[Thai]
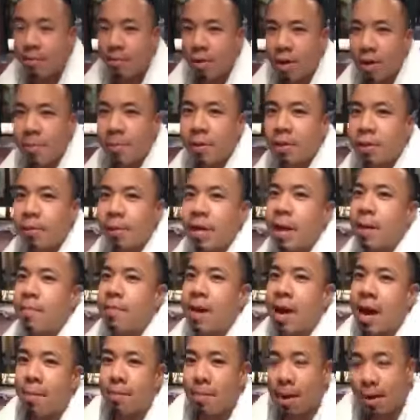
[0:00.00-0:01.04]
พอดีเพิ่งจะไป
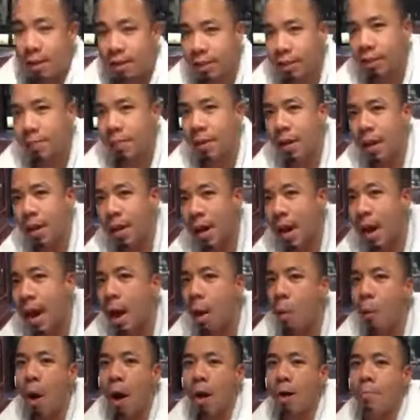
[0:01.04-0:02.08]
ดำน้ำมาที่ซิมิลัน
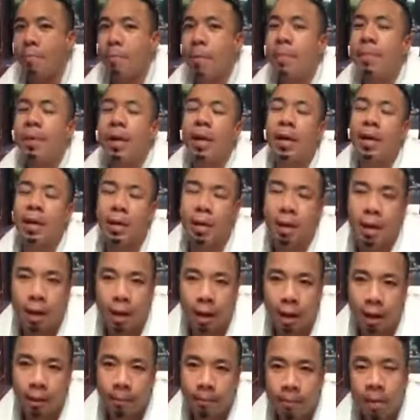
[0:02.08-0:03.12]
ห้าวัน ไม่มีคลื่นเล
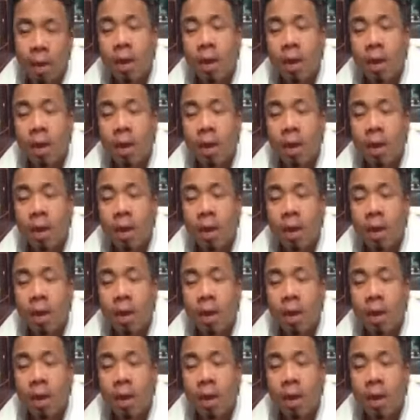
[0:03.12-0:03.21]
ย